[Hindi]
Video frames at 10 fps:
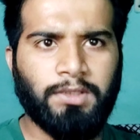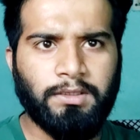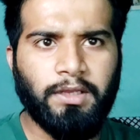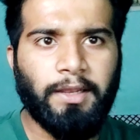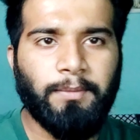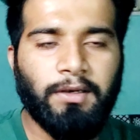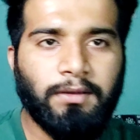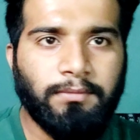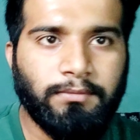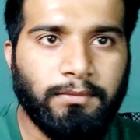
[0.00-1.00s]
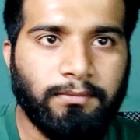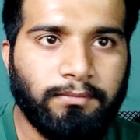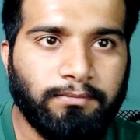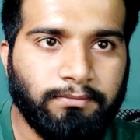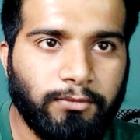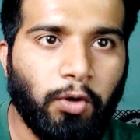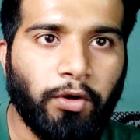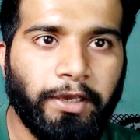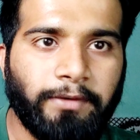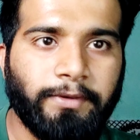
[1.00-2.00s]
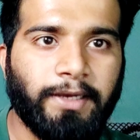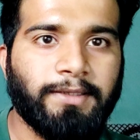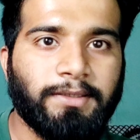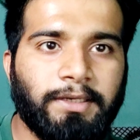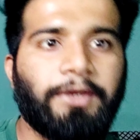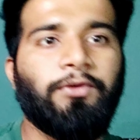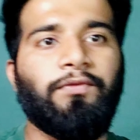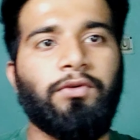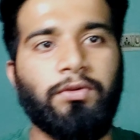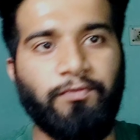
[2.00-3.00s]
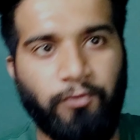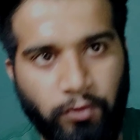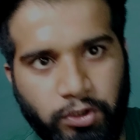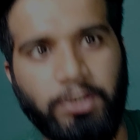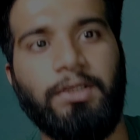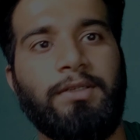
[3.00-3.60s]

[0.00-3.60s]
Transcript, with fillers: सब्सक्राइब करना ओके गाइस थैंक यू फॉर वॉचिंग